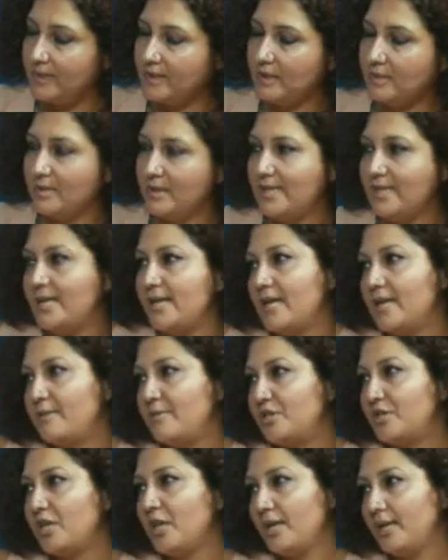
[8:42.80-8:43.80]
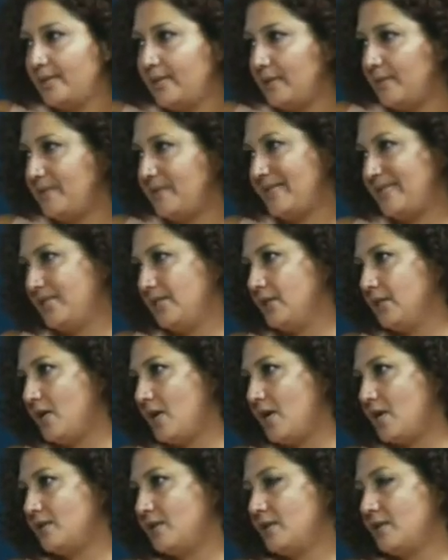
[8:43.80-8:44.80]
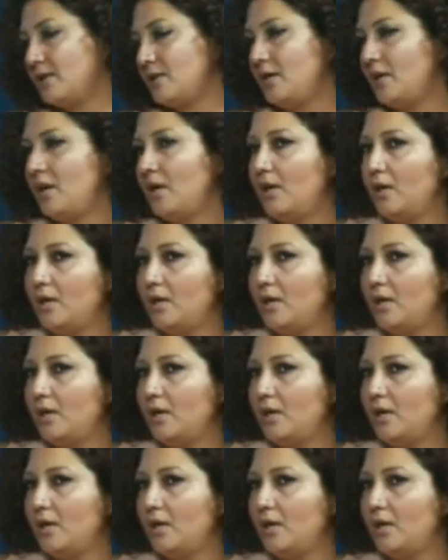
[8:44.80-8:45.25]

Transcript: edilmesi yeni bir şey değil. Biz yıllardır